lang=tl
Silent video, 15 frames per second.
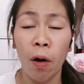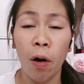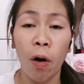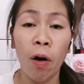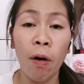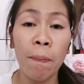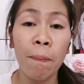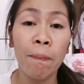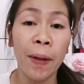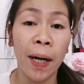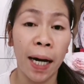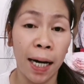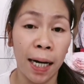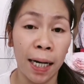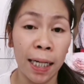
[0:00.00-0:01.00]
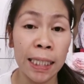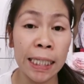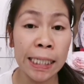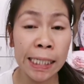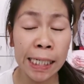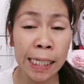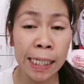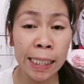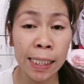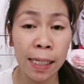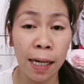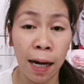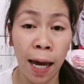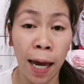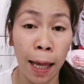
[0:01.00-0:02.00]
of uh, a disease
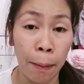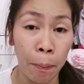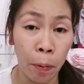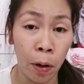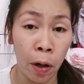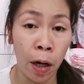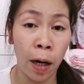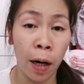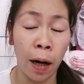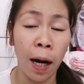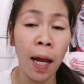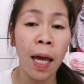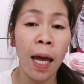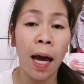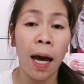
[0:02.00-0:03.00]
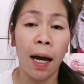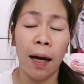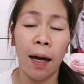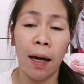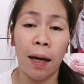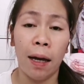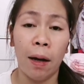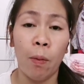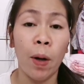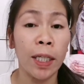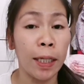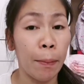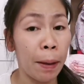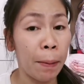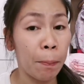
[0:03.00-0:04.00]
uh, helper uh, wag
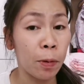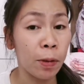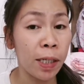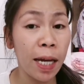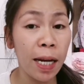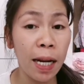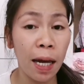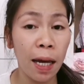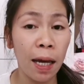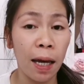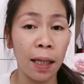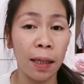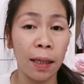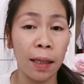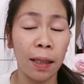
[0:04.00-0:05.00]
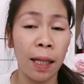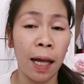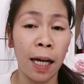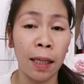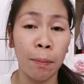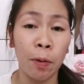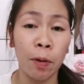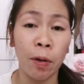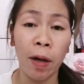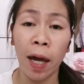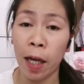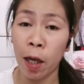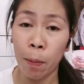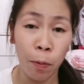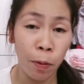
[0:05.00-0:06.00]
naman po sana at lahat po tayo
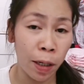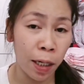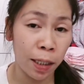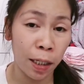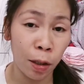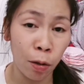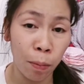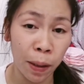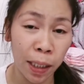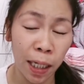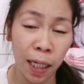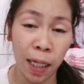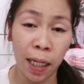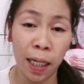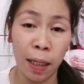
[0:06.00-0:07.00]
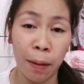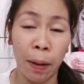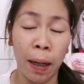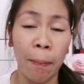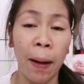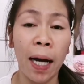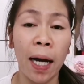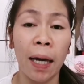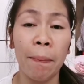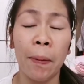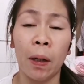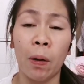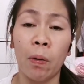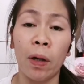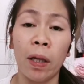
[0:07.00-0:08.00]
ayaw po nating dumating ang ganyan mga bagay
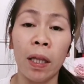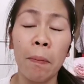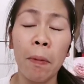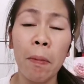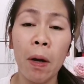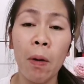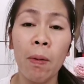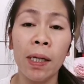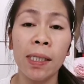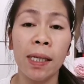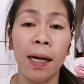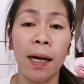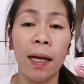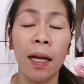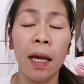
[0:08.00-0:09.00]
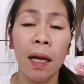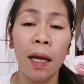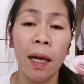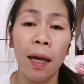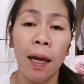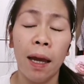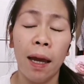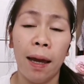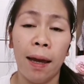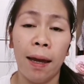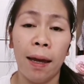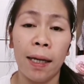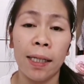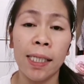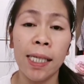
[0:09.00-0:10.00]
pero kung hindi po maiwasan
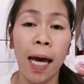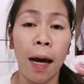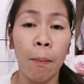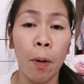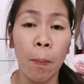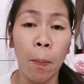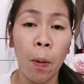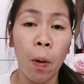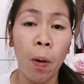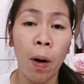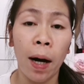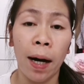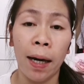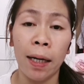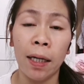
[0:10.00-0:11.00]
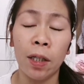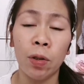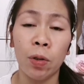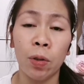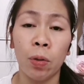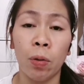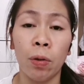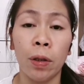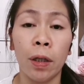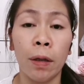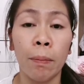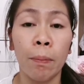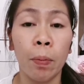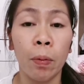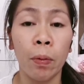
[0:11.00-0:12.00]
eh, si amo po ay
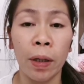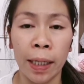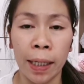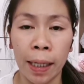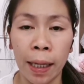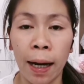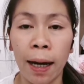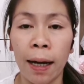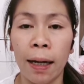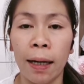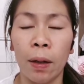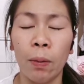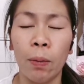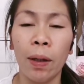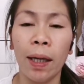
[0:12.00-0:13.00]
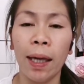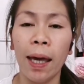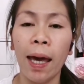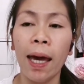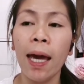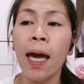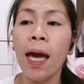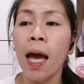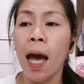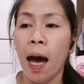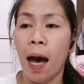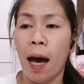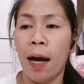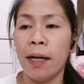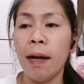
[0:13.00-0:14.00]
isu-shouldered po iyan. Okay?
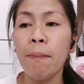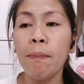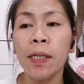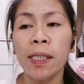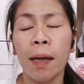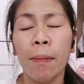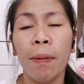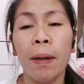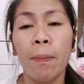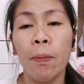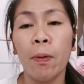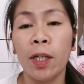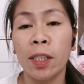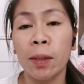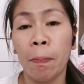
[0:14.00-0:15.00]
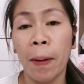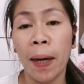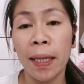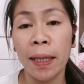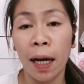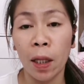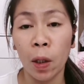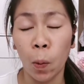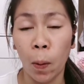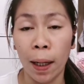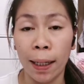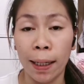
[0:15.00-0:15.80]
Uh, number 7 po is paid annual